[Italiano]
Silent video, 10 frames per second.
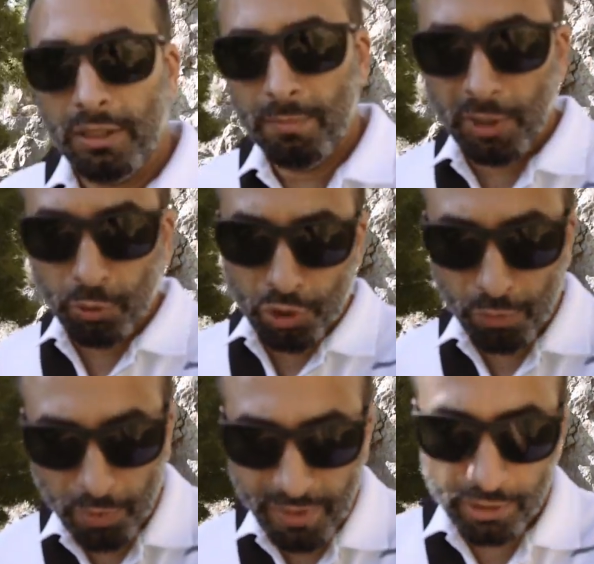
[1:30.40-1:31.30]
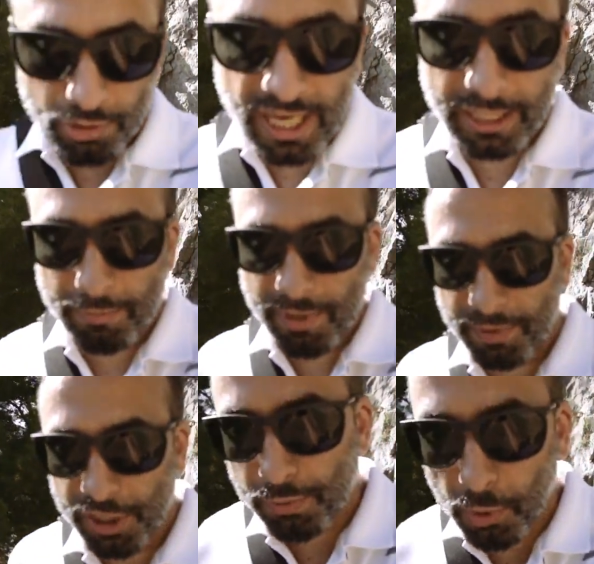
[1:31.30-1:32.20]
Chi mi conosce un po' meglio sa che a me
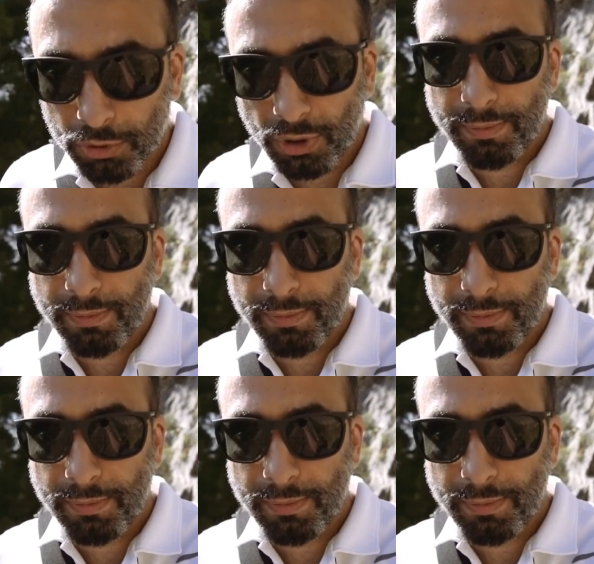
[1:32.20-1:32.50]
piace molto